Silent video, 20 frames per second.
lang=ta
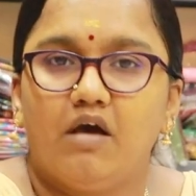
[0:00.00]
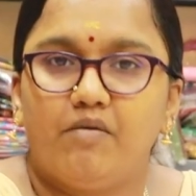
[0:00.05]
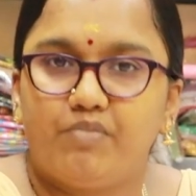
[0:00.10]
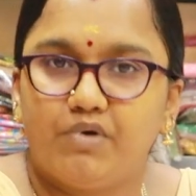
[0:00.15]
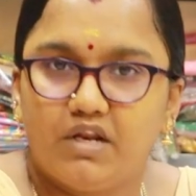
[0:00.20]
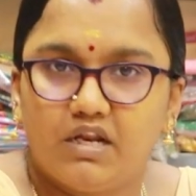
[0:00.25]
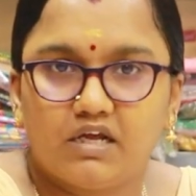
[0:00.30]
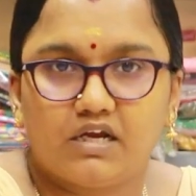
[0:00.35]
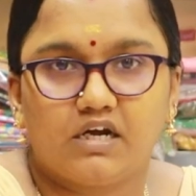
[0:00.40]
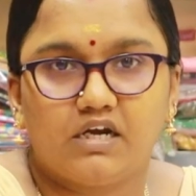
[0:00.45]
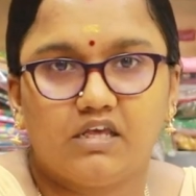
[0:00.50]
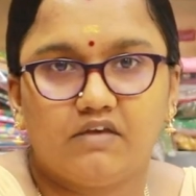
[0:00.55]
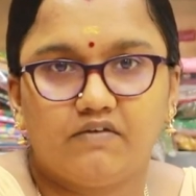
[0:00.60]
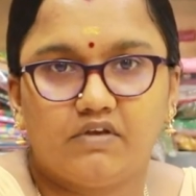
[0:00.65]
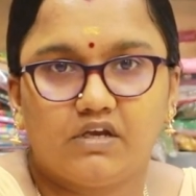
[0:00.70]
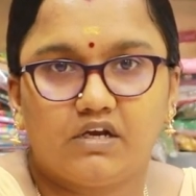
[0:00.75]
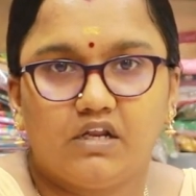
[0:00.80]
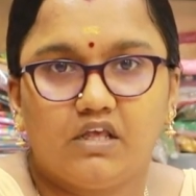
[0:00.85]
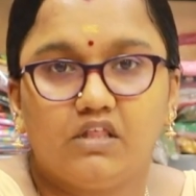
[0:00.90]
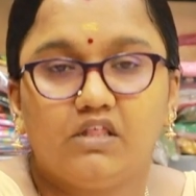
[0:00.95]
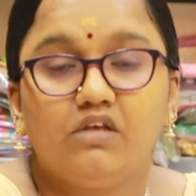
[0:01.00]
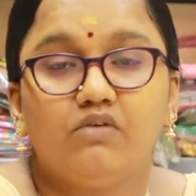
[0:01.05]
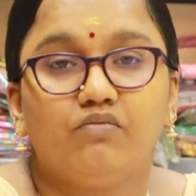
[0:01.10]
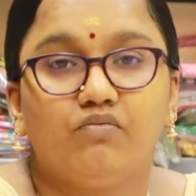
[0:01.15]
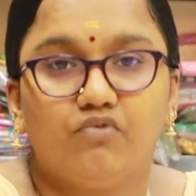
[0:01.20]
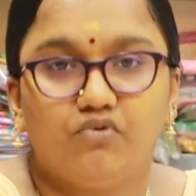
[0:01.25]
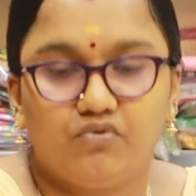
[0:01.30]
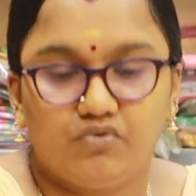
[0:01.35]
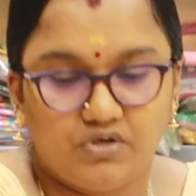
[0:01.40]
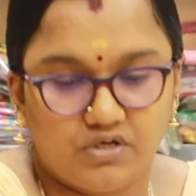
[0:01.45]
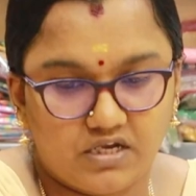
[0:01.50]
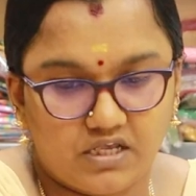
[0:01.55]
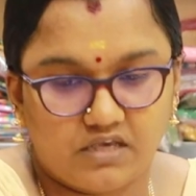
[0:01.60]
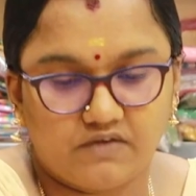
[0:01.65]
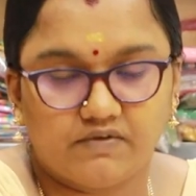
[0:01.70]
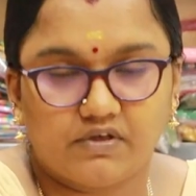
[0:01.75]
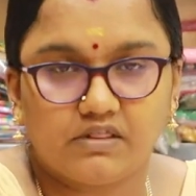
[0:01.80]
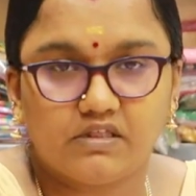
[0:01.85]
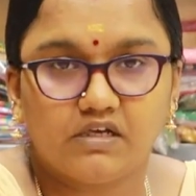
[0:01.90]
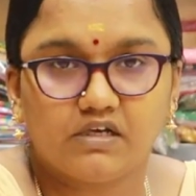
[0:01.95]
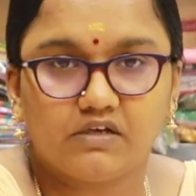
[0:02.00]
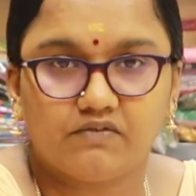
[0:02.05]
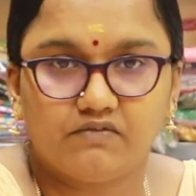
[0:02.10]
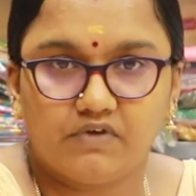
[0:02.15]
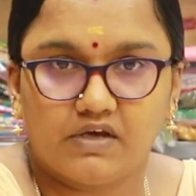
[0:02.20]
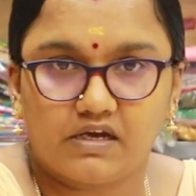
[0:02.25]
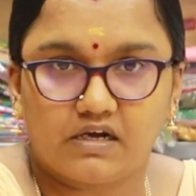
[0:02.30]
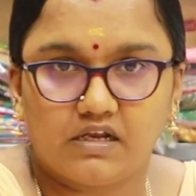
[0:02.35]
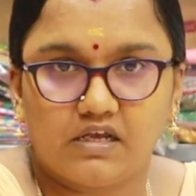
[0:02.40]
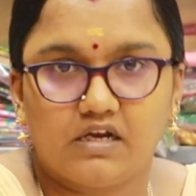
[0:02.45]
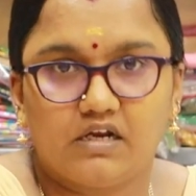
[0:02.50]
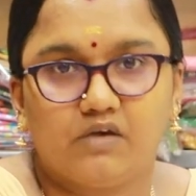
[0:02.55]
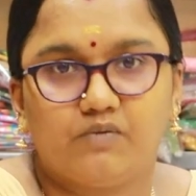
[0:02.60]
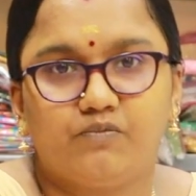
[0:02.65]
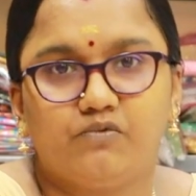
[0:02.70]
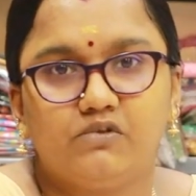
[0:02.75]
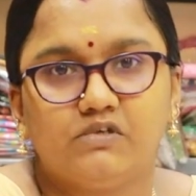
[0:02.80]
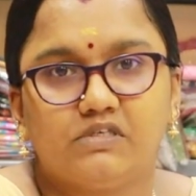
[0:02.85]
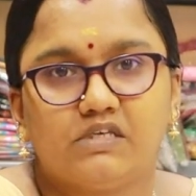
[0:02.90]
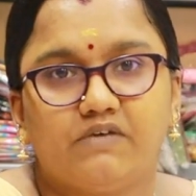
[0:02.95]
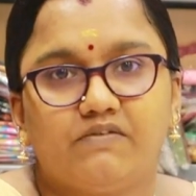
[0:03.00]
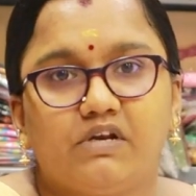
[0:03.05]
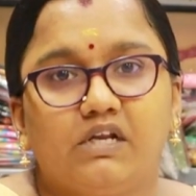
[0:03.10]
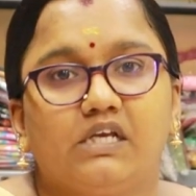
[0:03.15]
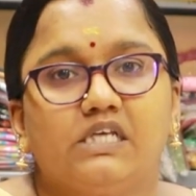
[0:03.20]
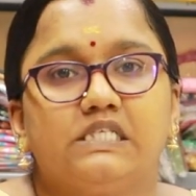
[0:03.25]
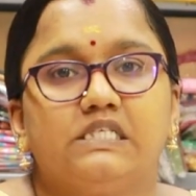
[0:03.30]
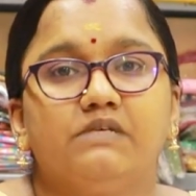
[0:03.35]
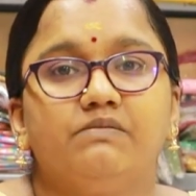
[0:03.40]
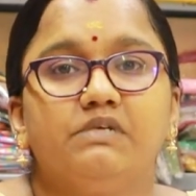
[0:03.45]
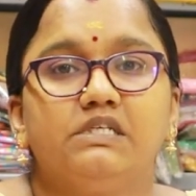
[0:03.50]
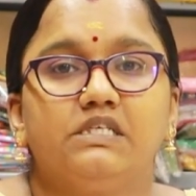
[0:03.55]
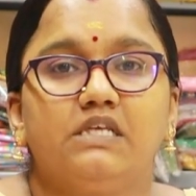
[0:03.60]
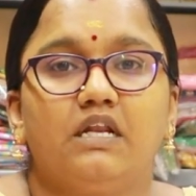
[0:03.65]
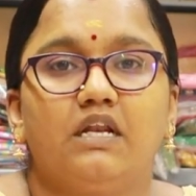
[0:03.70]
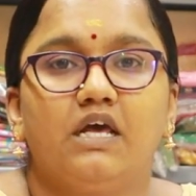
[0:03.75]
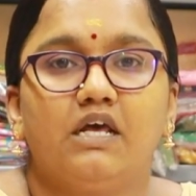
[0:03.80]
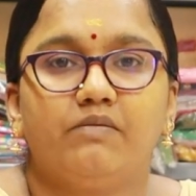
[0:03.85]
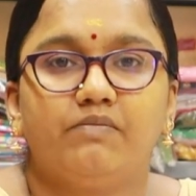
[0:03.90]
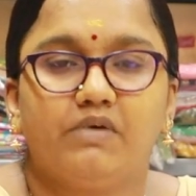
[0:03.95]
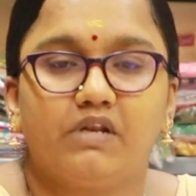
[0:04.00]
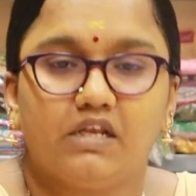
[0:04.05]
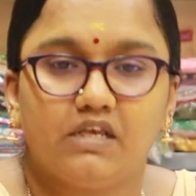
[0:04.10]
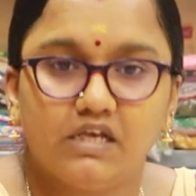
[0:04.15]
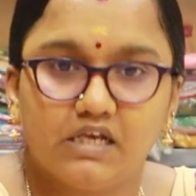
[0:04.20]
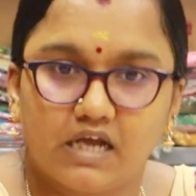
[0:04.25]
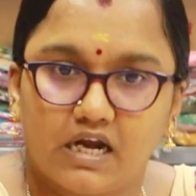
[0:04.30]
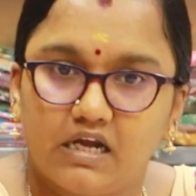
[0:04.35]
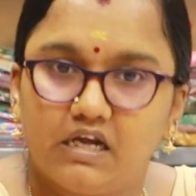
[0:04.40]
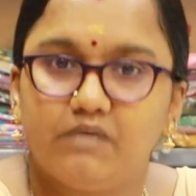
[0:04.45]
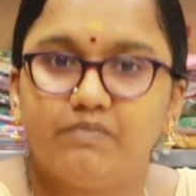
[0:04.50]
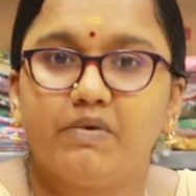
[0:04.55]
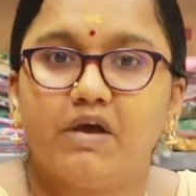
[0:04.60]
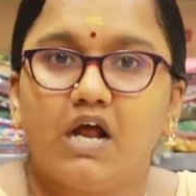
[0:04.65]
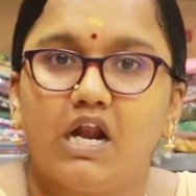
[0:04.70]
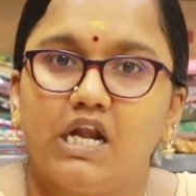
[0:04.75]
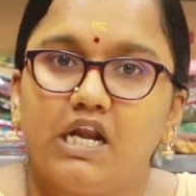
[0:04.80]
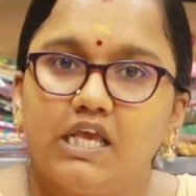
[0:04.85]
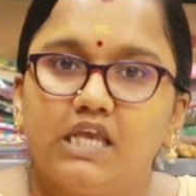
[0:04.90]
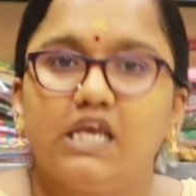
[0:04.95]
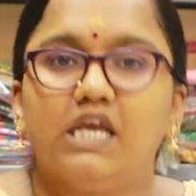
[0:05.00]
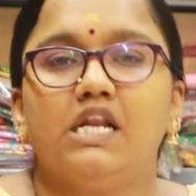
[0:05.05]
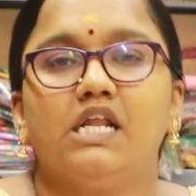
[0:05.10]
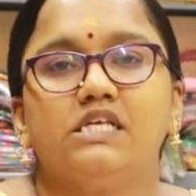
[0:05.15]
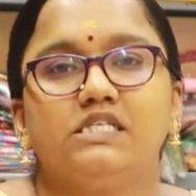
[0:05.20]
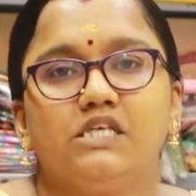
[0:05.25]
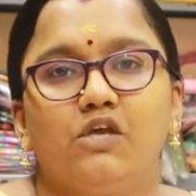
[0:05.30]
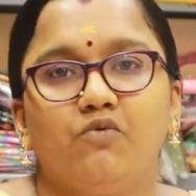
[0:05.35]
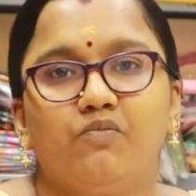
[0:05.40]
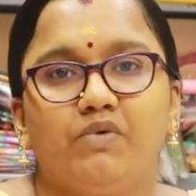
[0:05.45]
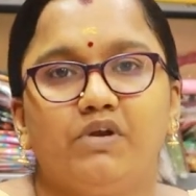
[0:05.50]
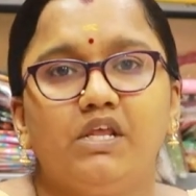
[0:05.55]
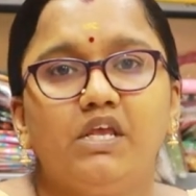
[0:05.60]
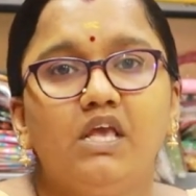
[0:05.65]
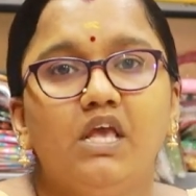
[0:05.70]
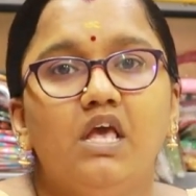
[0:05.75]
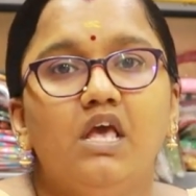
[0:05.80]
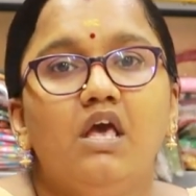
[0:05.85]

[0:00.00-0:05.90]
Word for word: அப்படிலாம் கிடையவே கிடையாது ஓ இன்றைக்கி வந்து வர எனக்கு புதுசாக வர கஸ்டமர்ஸ் எல்லார் பேரையும் கண்டிப்பாக அன்றைக்கே நான் சேவ் பண்ணி